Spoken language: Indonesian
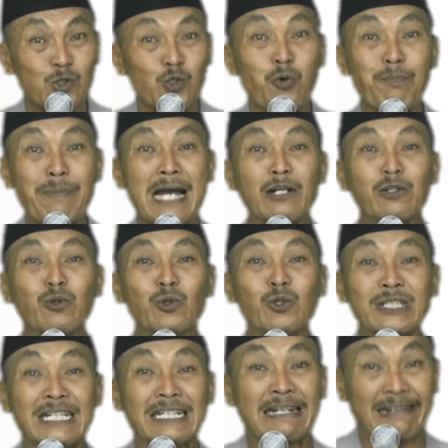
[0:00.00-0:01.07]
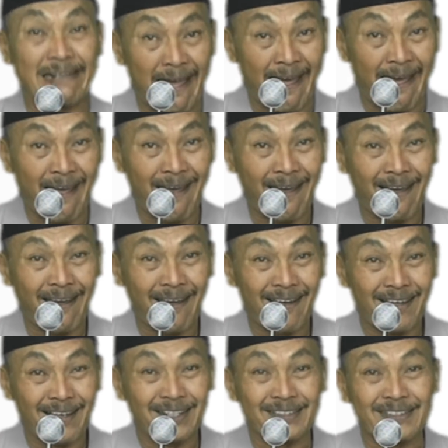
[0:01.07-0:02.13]
Cuma ngurus negara.
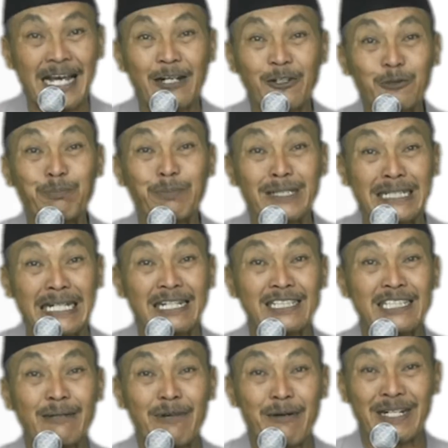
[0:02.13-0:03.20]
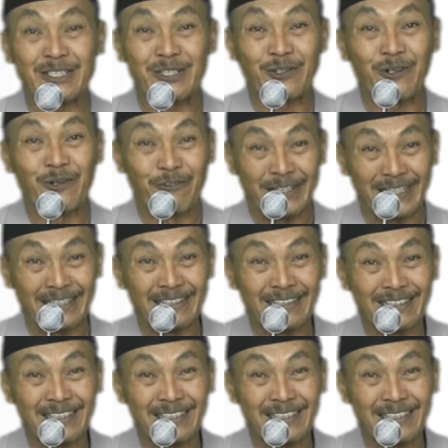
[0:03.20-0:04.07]
Takut benar sama Pak Jokowi.